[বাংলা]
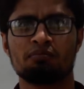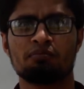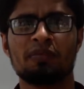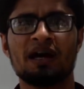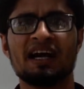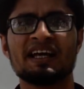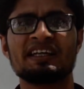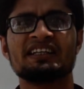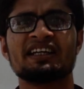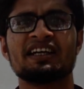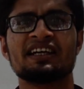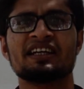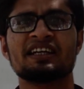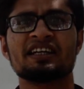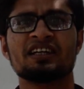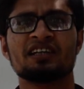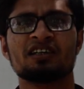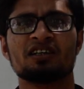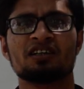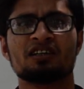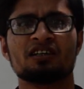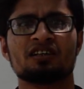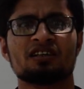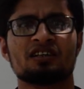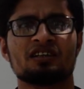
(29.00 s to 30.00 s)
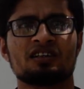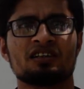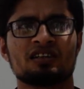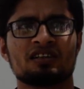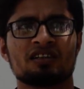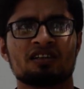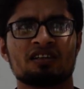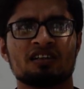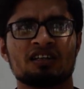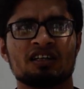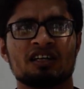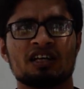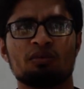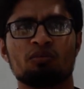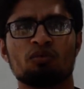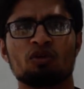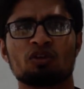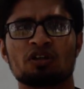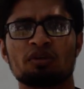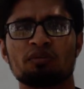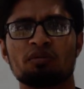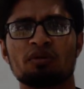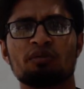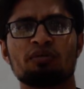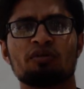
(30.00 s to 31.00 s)
বাইনারি এবং
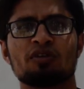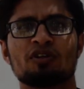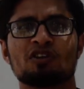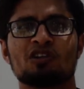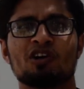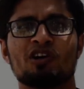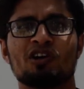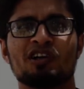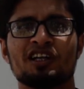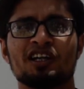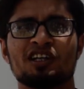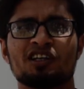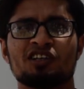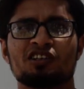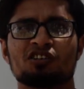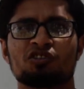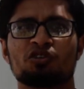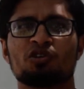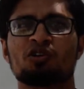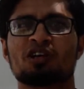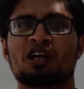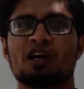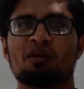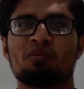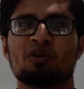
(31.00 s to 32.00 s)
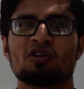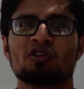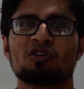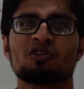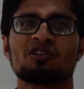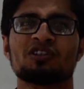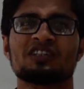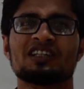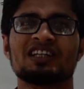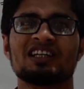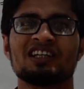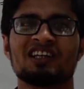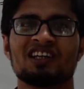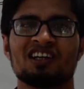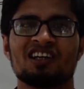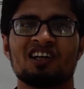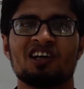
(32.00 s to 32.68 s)
কি বিভিন্ন ধরনের সংখ্যা পদ্ধতির